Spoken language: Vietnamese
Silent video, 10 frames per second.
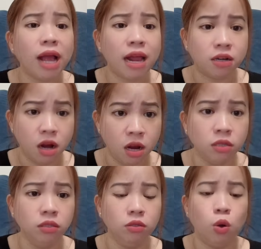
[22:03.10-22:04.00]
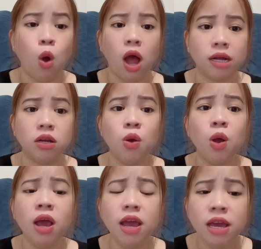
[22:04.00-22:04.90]
cà rỡn hoặc nó
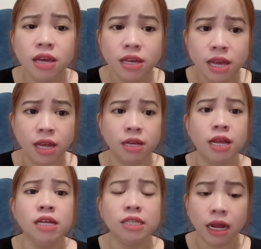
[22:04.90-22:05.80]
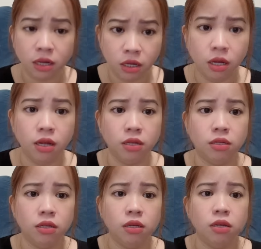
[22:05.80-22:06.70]
có ý gì đi chăng nữa
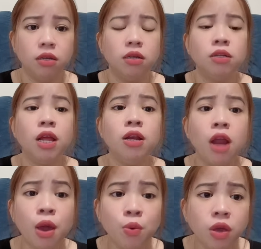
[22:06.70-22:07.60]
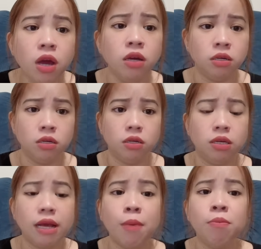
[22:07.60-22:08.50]
thì nếu như
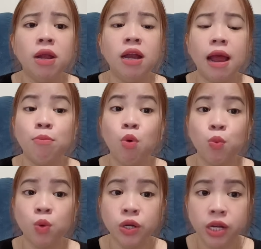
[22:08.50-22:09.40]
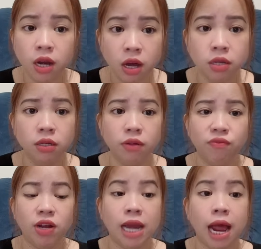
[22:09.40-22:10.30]
chồng mình là một người lớn
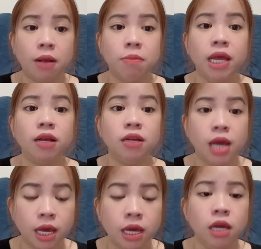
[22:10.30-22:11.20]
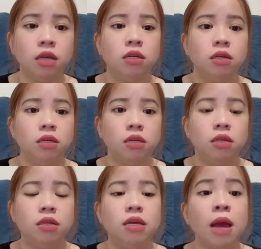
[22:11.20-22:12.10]
và đặc biệt nghĩ
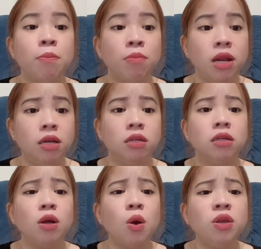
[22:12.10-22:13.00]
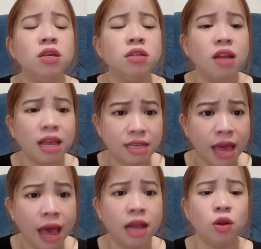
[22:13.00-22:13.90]
chồng mình coi như là
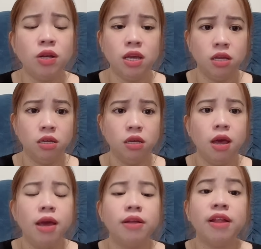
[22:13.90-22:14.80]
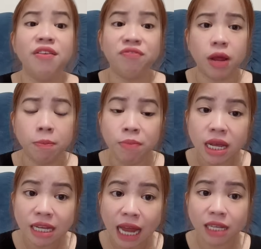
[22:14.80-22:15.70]
cha nó đi thì phải
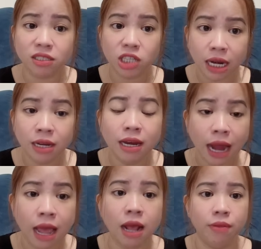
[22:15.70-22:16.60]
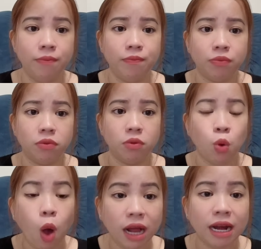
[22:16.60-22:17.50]
biết cách tránh né
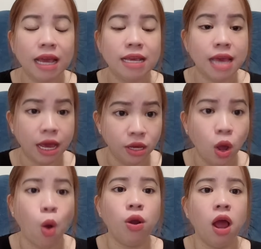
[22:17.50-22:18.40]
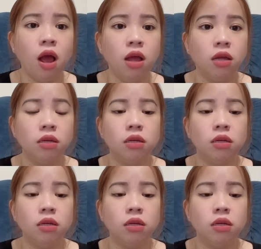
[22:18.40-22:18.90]
hoặc là dạy dỗ nó